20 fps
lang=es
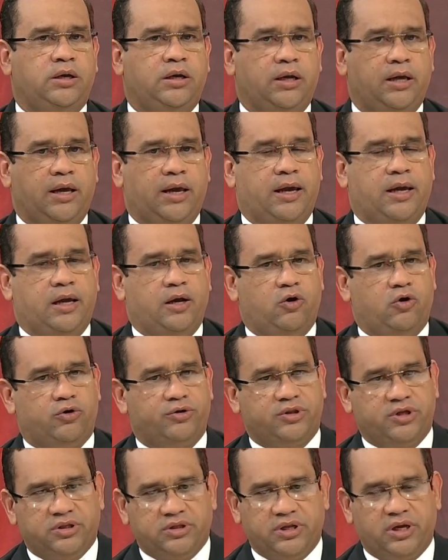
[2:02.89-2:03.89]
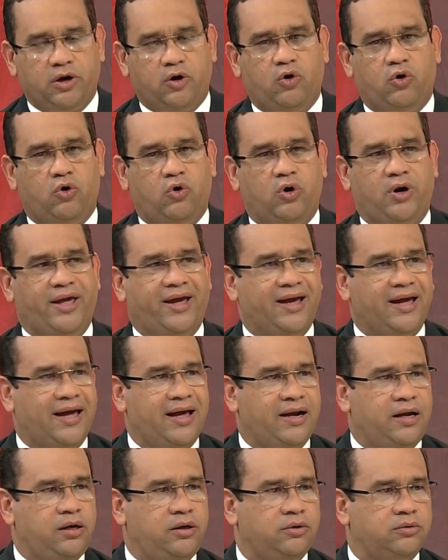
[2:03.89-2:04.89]
en el orden de lo
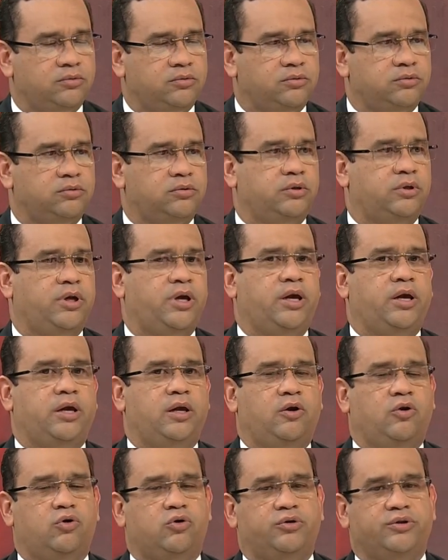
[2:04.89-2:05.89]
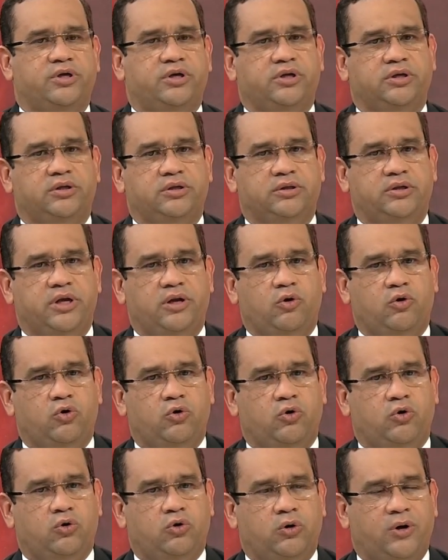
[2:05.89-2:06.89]
legal, en el orden de
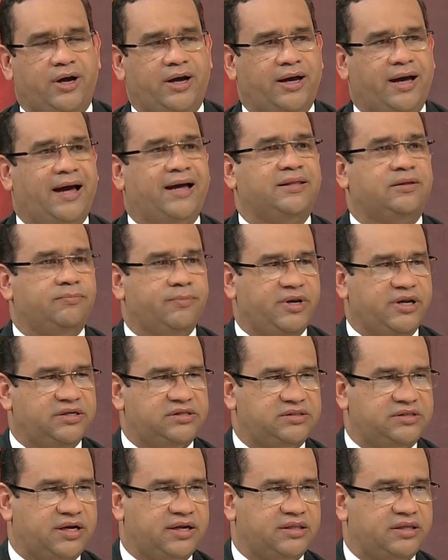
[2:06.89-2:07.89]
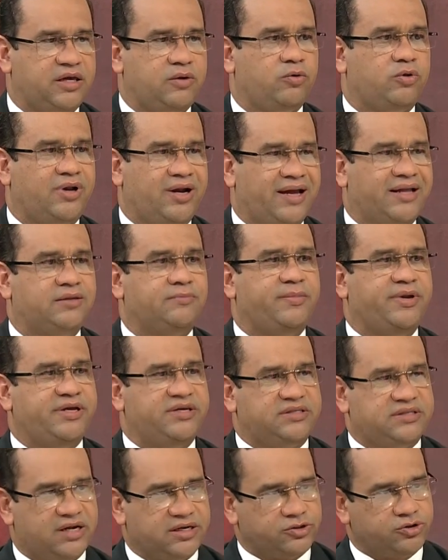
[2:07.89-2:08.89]
lo administrativo, de la
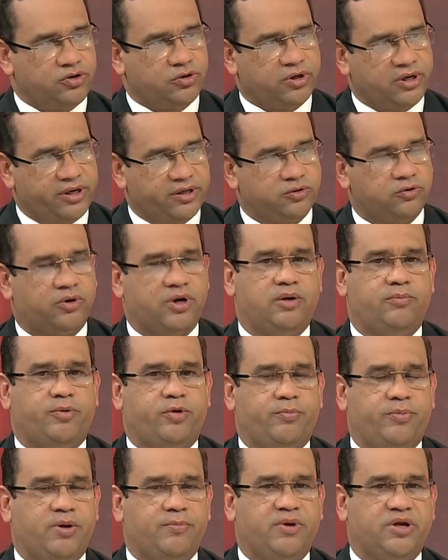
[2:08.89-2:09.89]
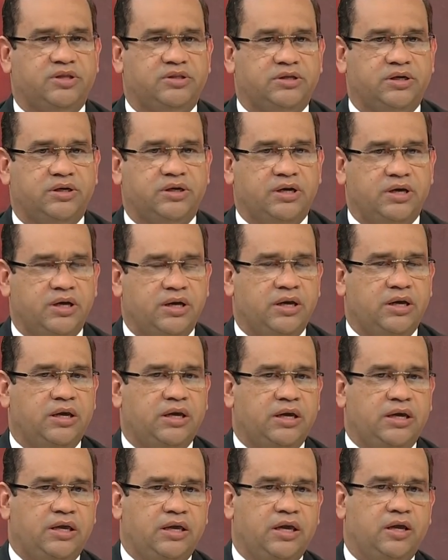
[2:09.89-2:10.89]
administración electoral propiamente,
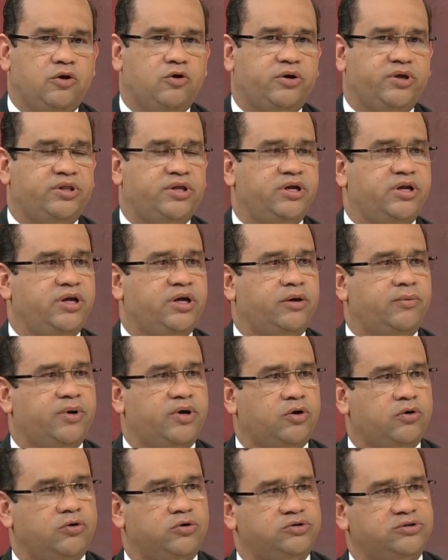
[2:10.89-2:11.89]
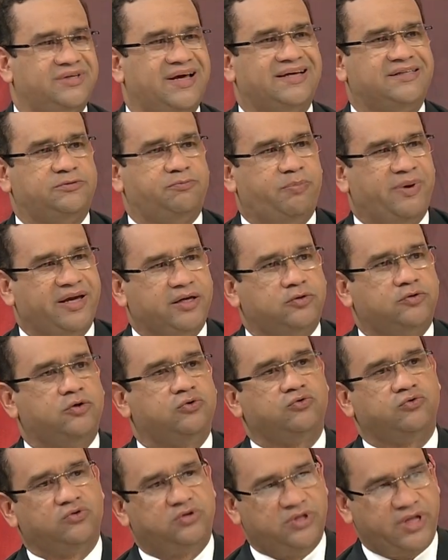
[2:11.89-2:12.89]
y en lo que tiene que ver con los
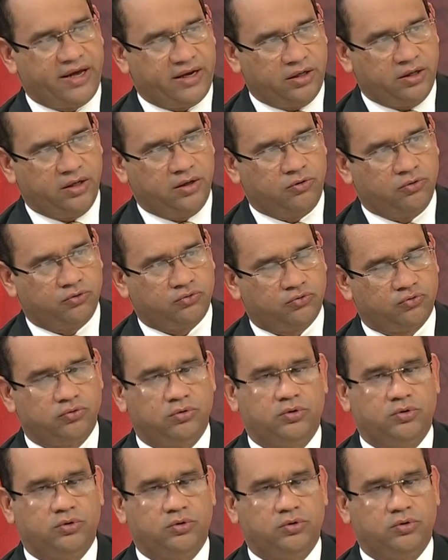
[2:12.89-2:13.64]
aspectos técnicos.